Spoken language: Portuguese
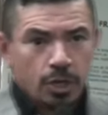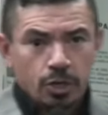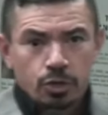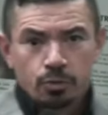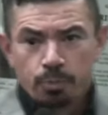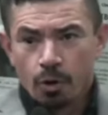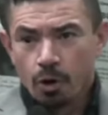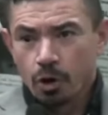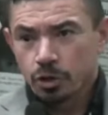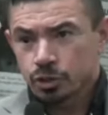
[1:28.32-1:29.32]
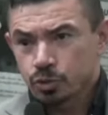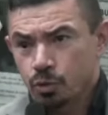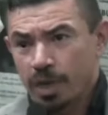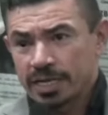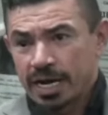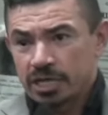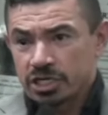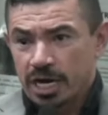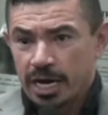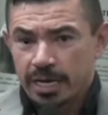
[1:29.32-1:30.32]
e o posto do
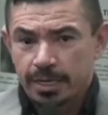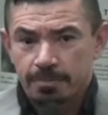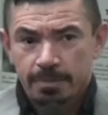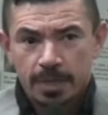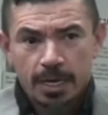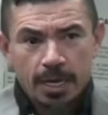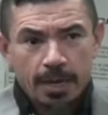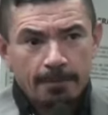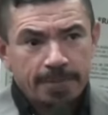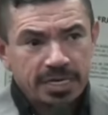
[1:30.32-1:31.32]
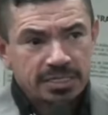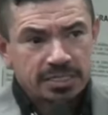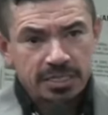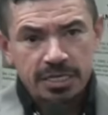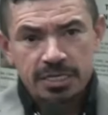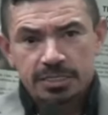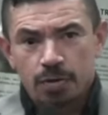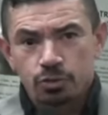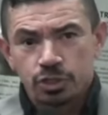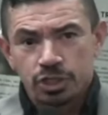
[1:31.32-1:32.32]
Guadalajara precisa
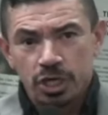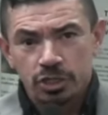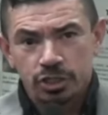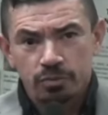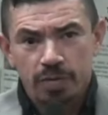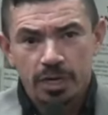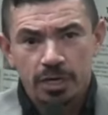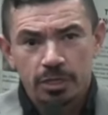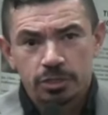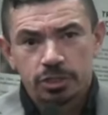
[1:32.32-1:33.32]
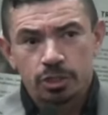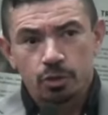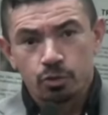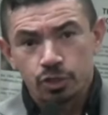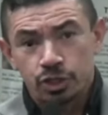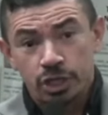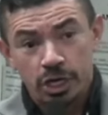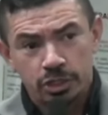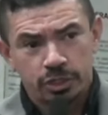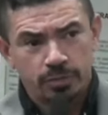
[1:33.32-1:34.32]
urgentemente,
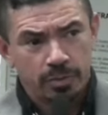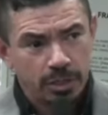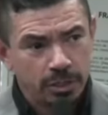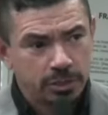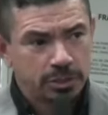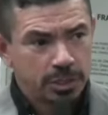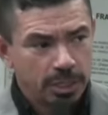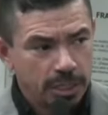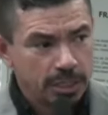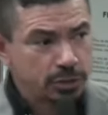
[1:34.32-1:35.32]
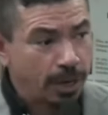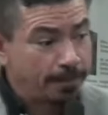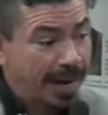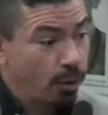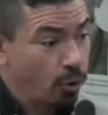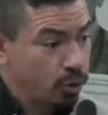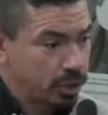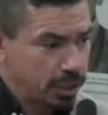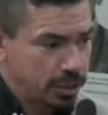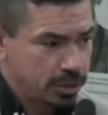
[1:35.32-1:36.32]
urgentemente, isso é para
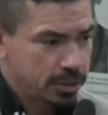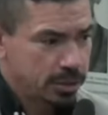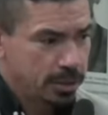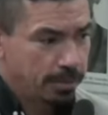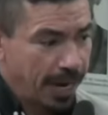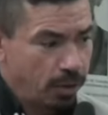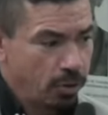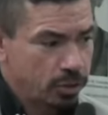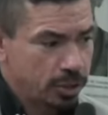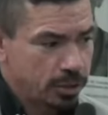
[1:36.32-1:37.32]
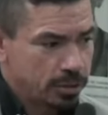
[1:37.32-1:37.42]
ontem, para ontem.